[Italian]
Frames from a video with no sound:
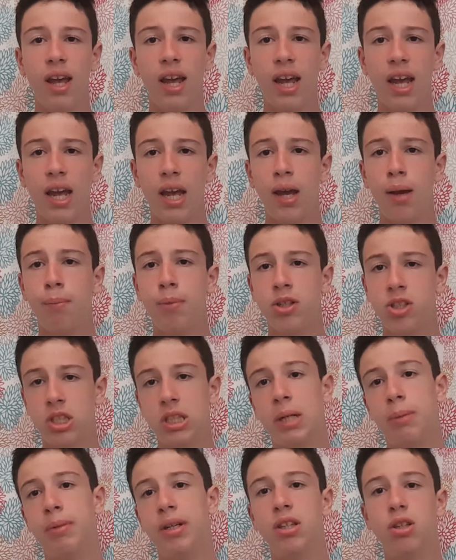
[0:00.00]
e
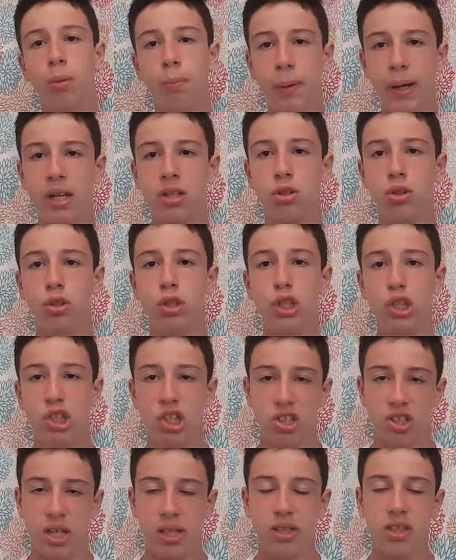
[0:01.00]
precisamente ho perso
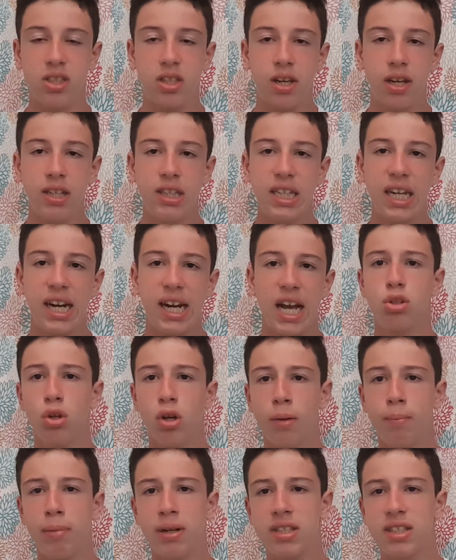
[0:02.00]
17 iscritti ragazzi
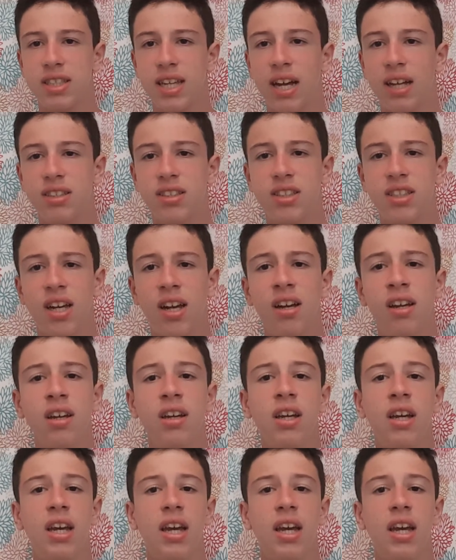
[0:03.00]
sono abbastanza